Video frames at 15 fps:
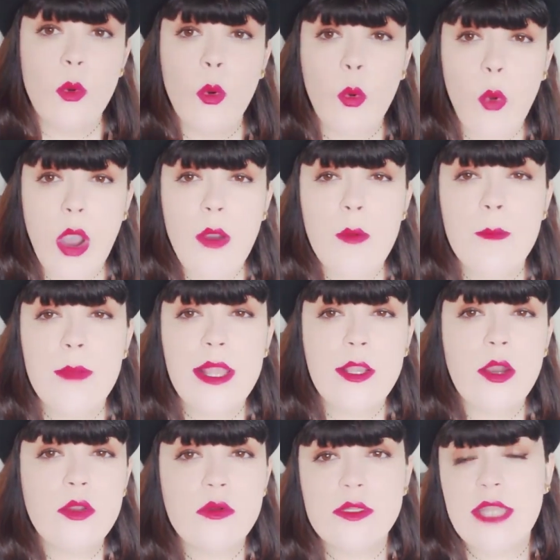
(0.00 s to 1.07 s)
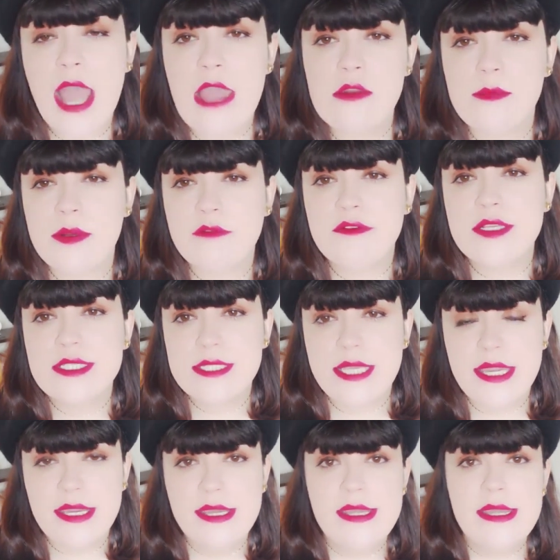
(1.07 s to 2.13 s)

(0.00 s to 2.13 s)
Qual é o melhor horário para fazer